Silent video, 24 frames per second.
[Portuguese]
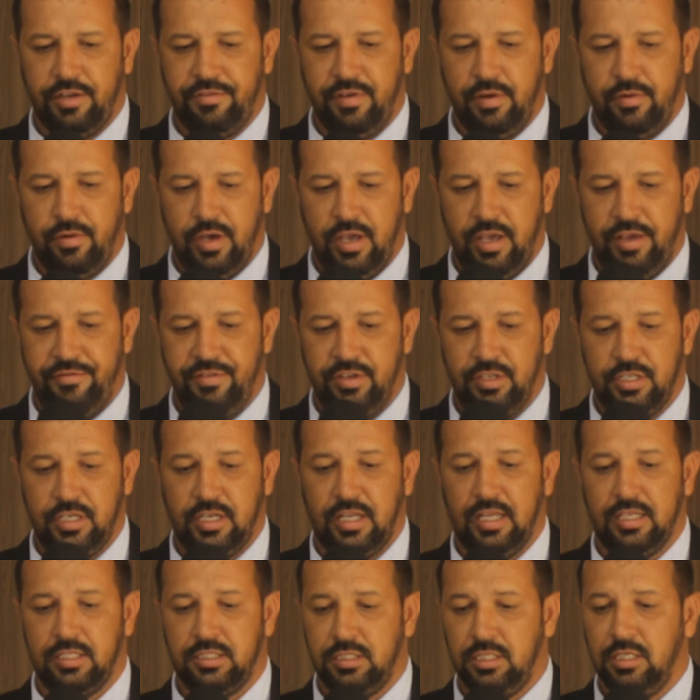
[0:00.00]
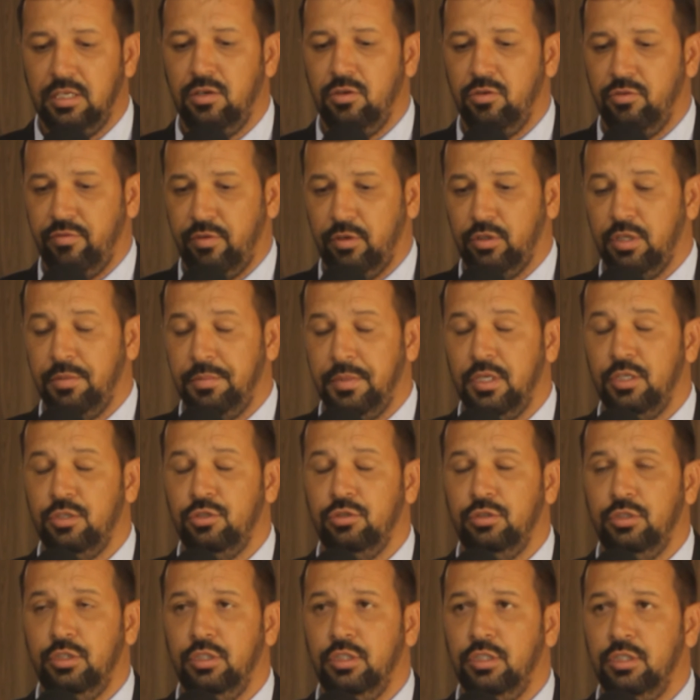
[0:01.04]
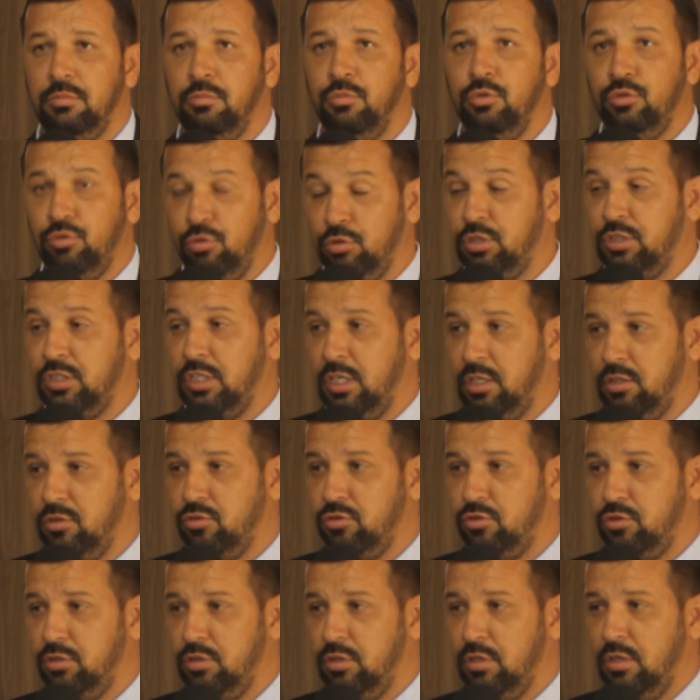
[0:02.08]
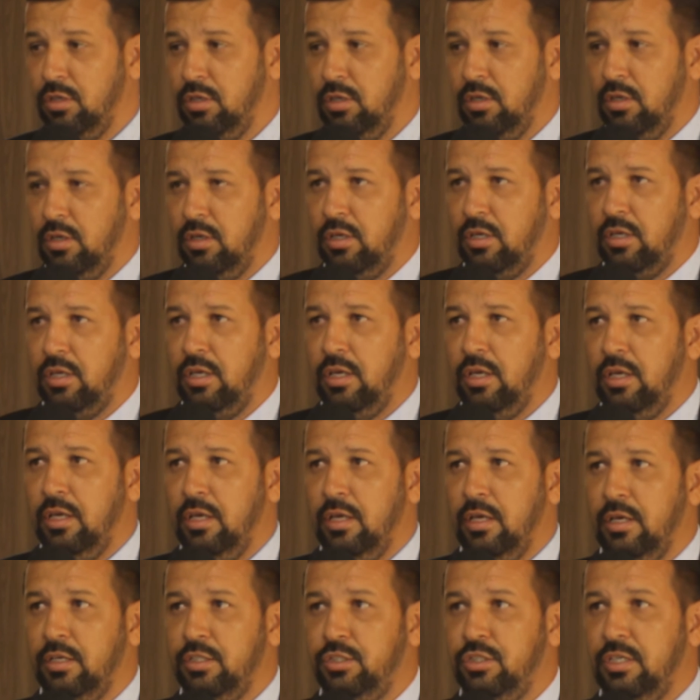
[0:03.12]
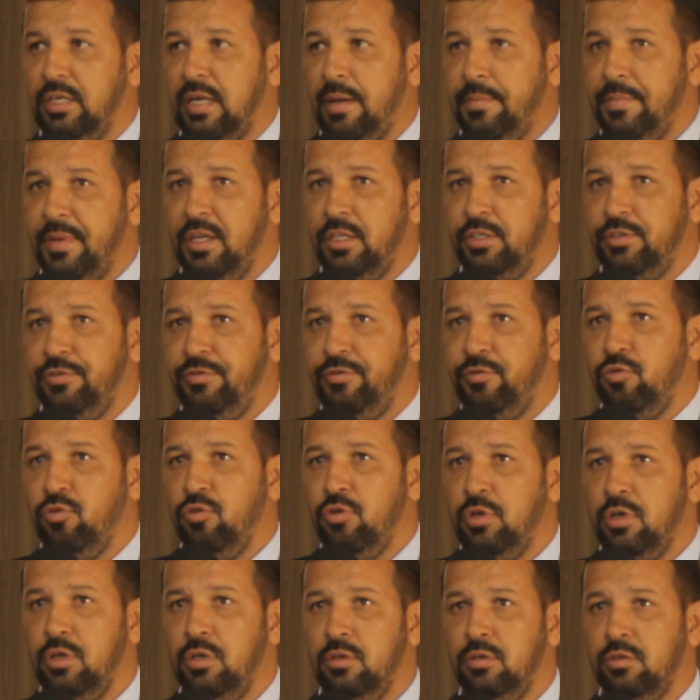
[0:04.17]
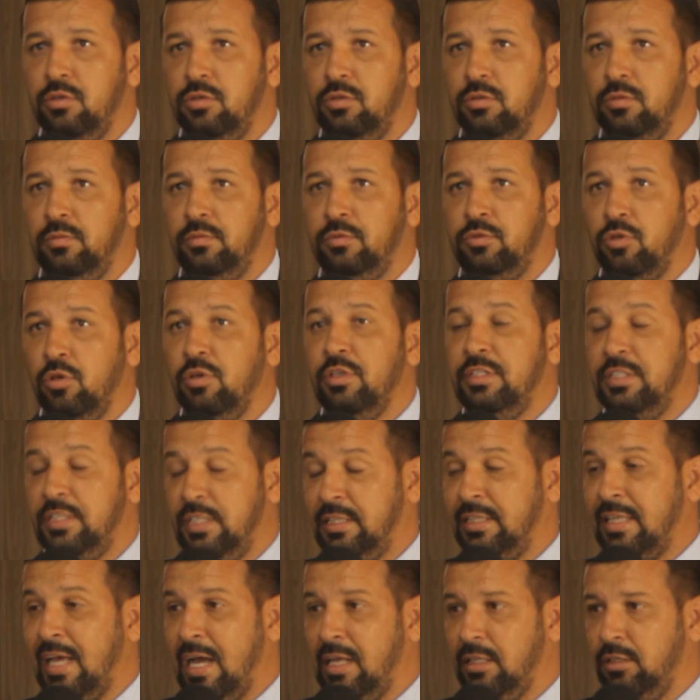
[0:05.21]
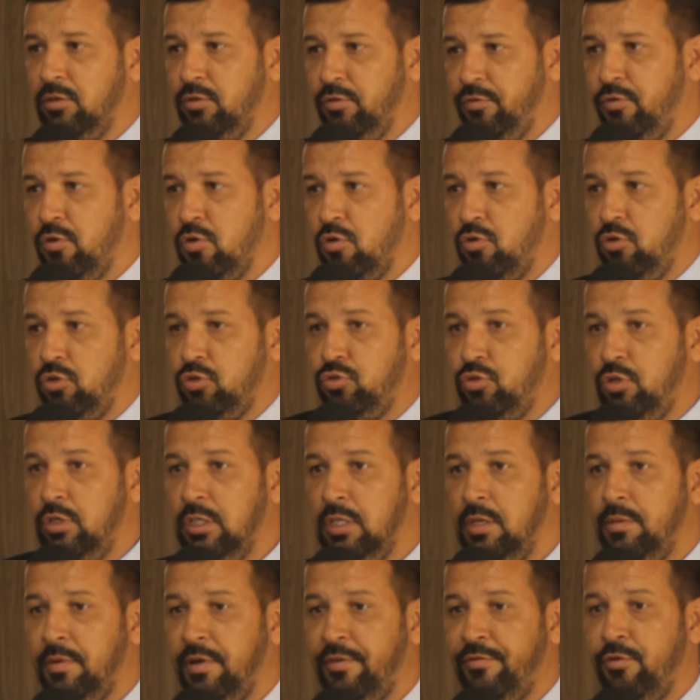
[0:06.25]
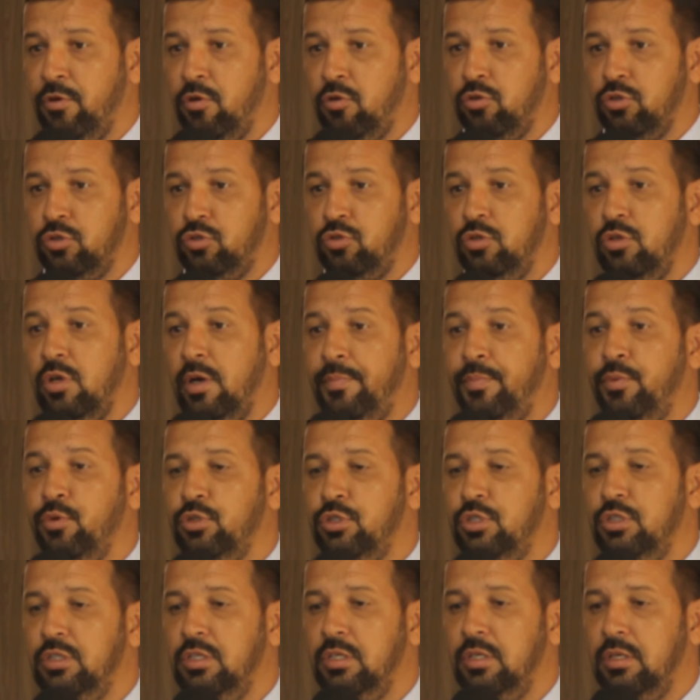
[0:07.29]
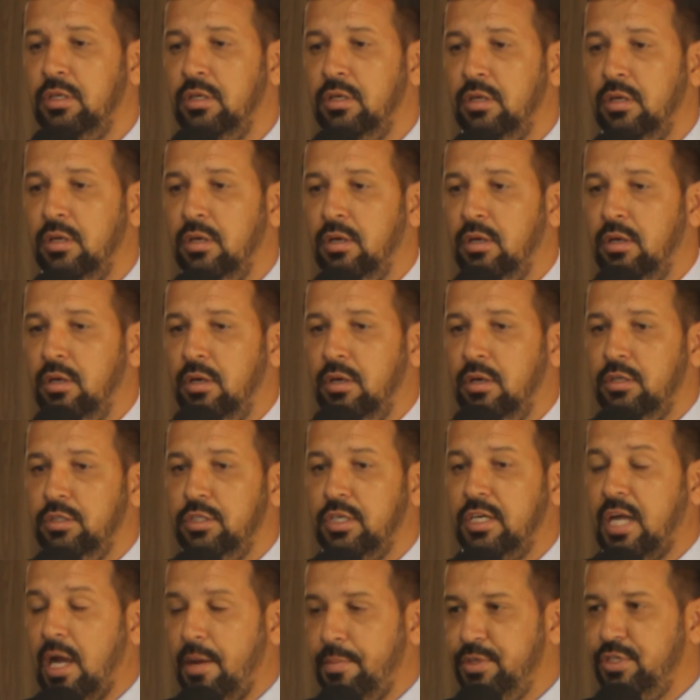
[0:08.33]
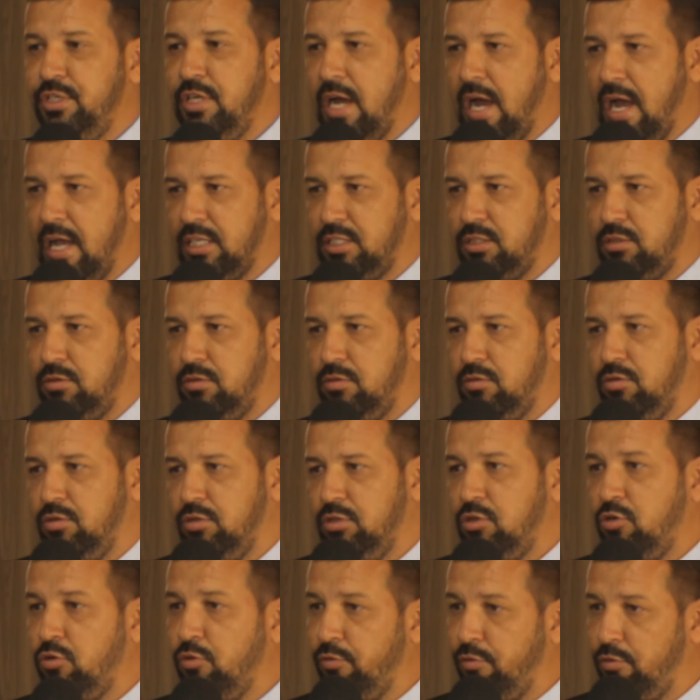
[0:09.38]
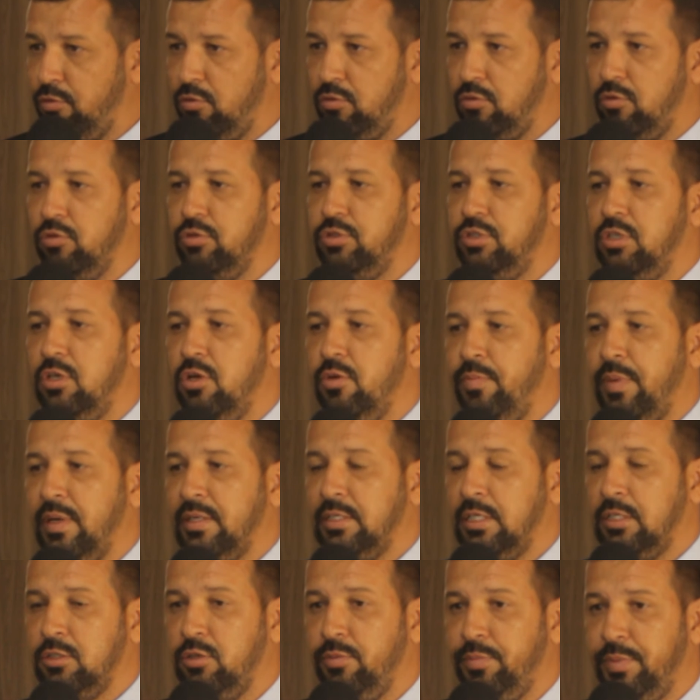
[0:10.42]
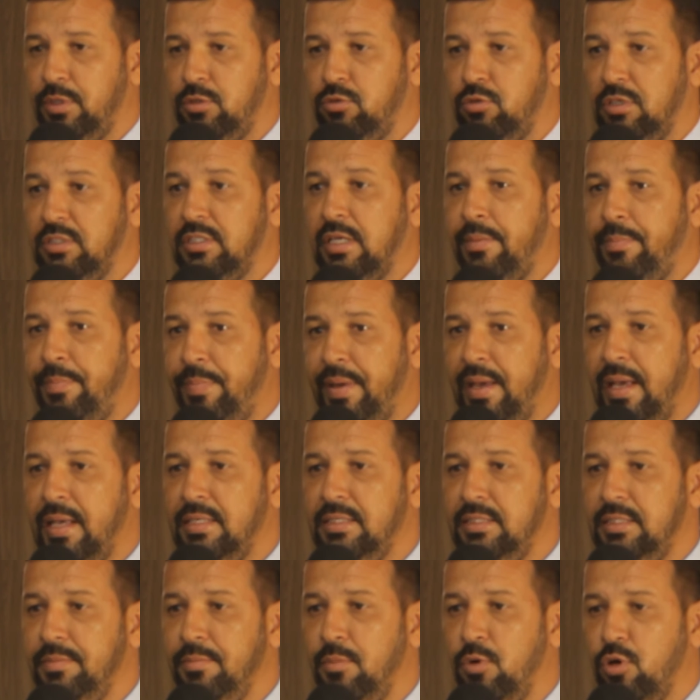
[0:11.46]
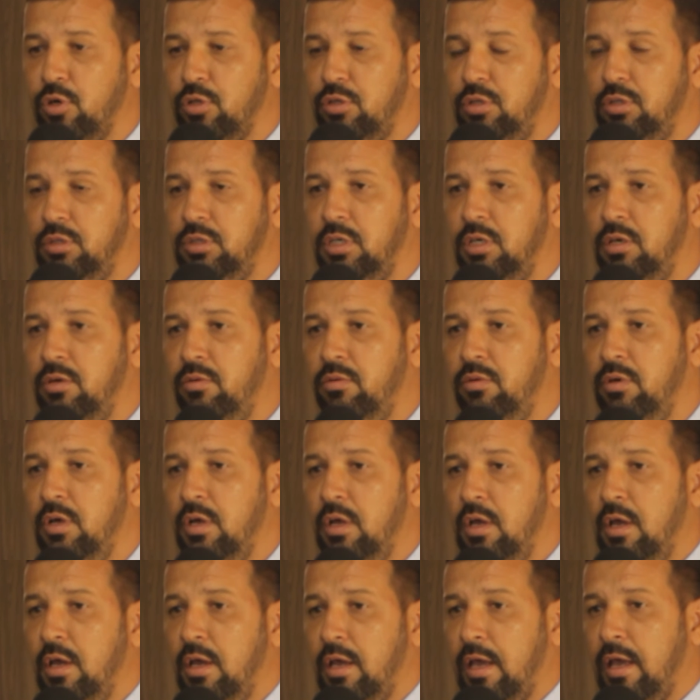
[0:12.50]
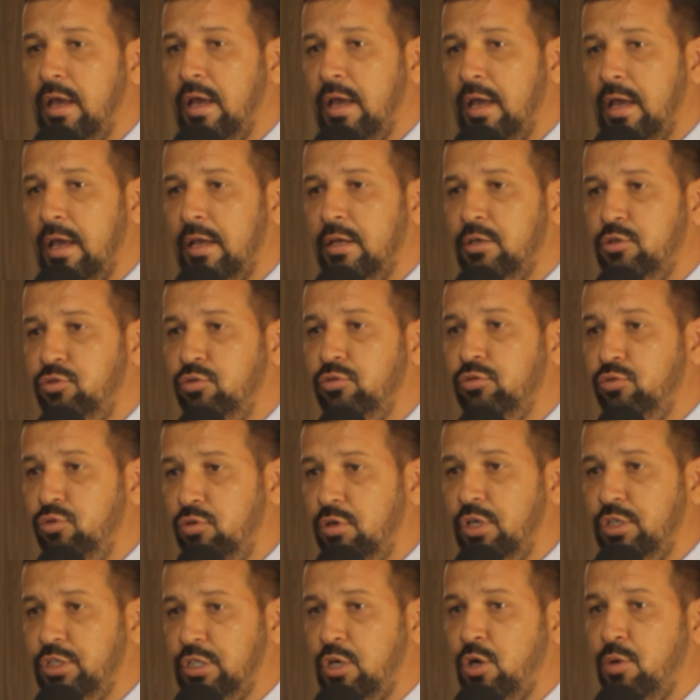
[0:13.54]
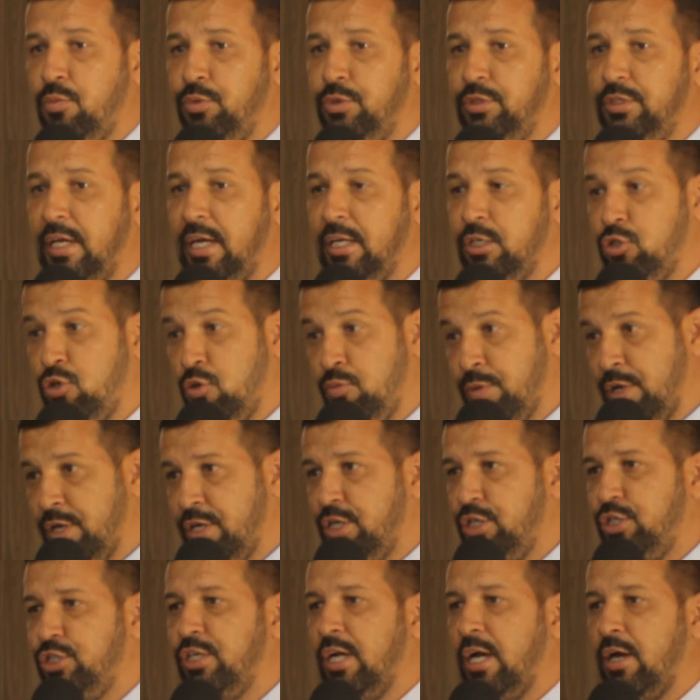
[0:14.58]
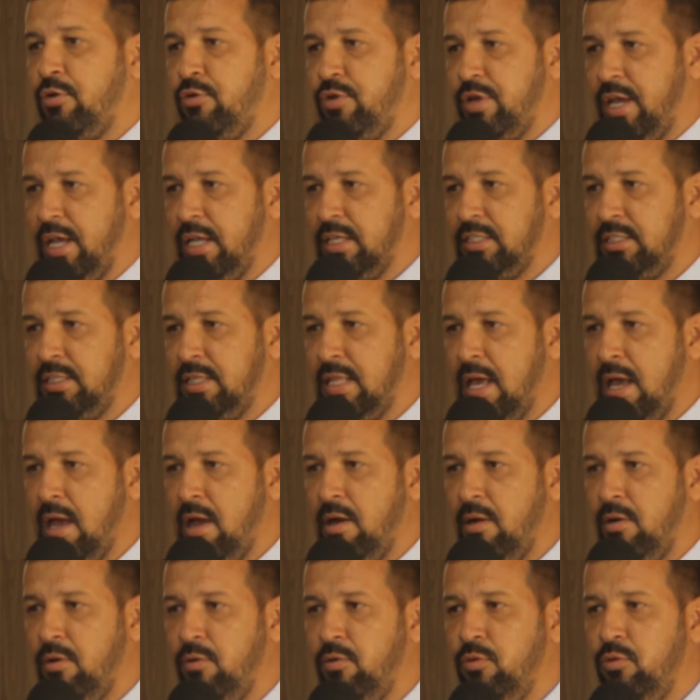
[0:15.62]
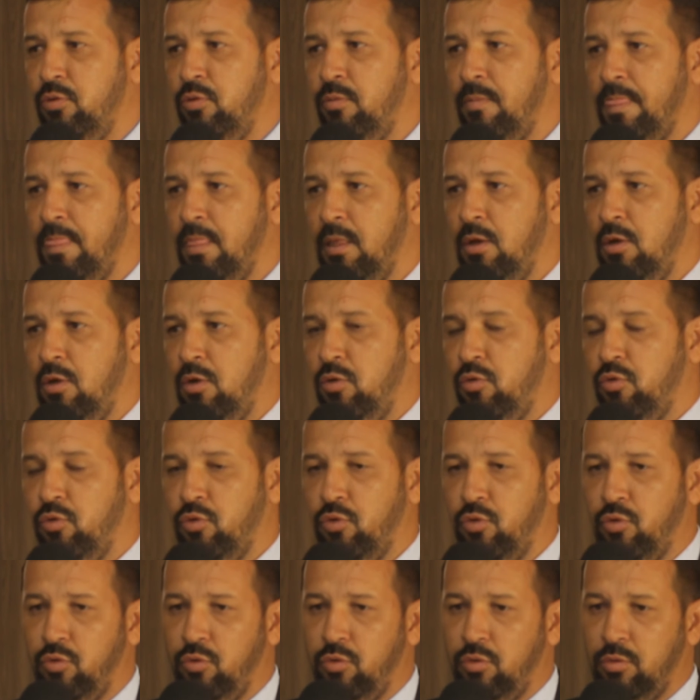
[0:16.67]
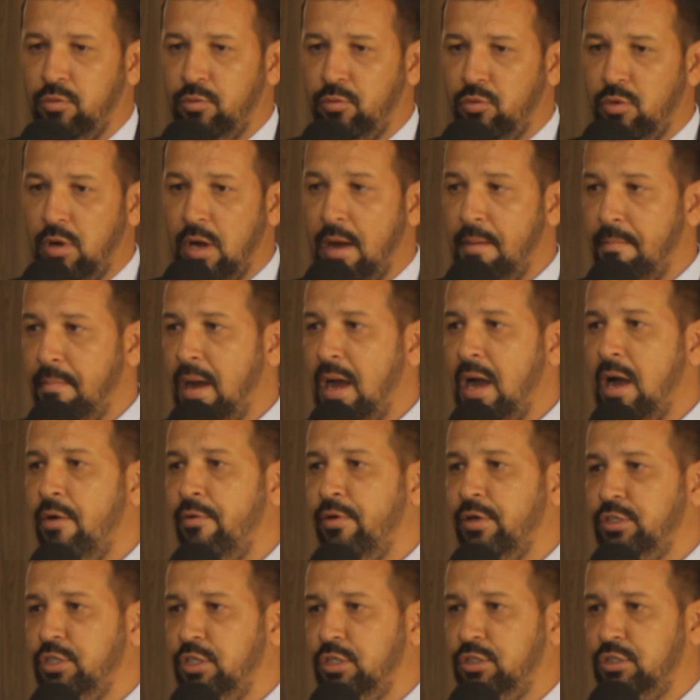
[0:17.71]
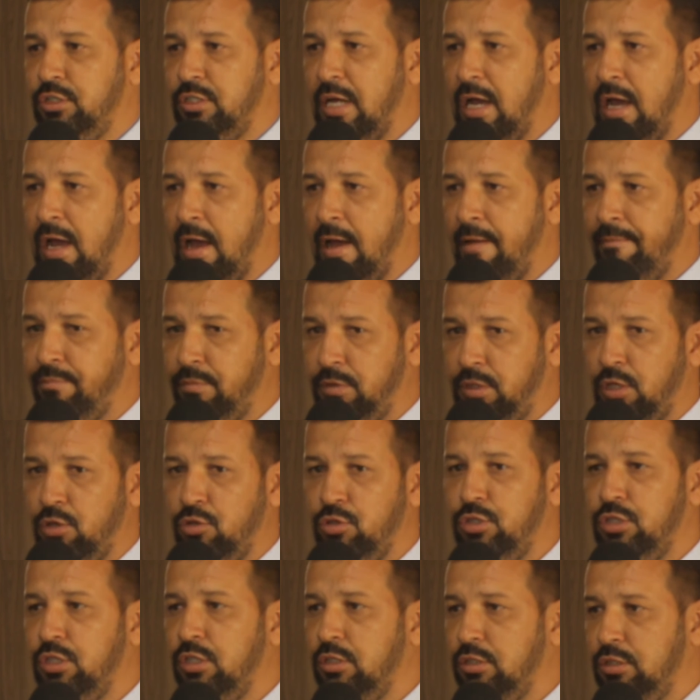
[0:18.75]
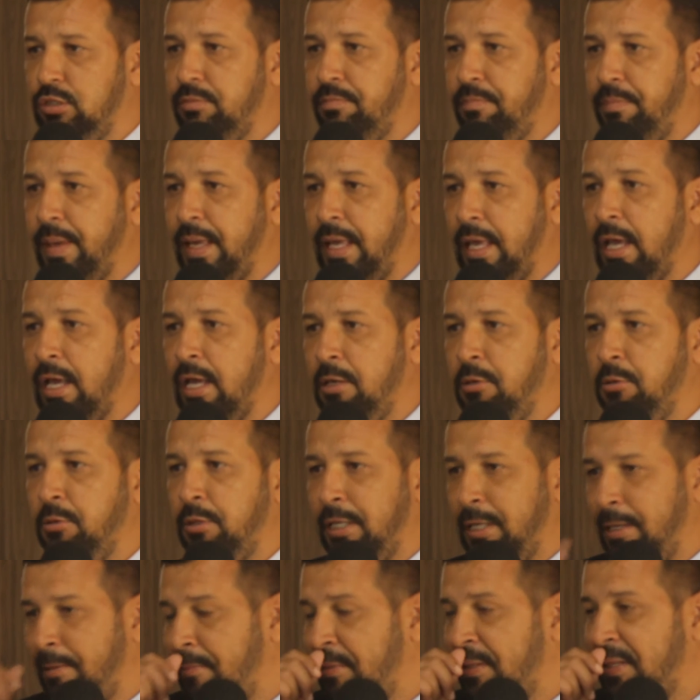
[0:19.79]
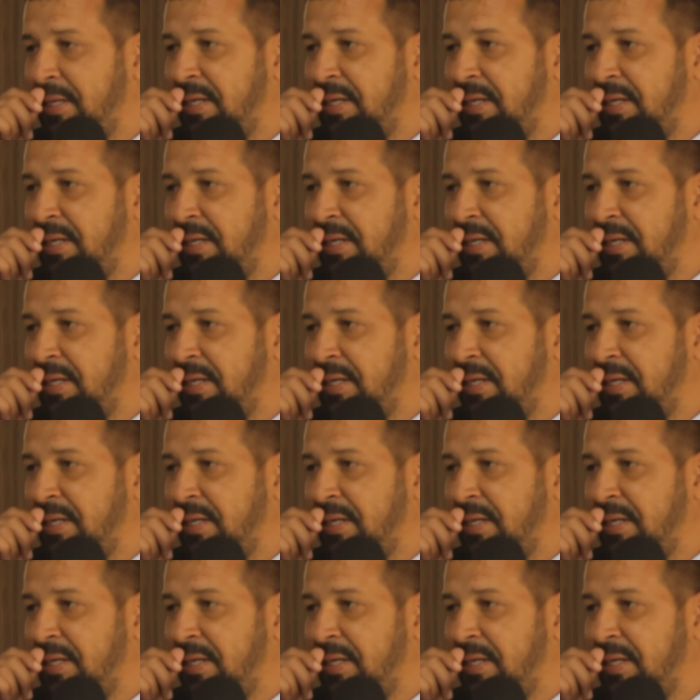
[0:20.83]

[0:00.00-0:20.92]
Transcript: já vem uma reivindicação, Valdemir, de muitos anos que antigamente foi solicitada, não foi construída, mas foi construída uma ponte de, de cabo de aço, onde com, conseguiu passar só pessoas a pés e moto. Então, é, junto, durante a comunidade, como a gente já conhece lá, o, o, o ramal a gente já deu de, de pequeno, né?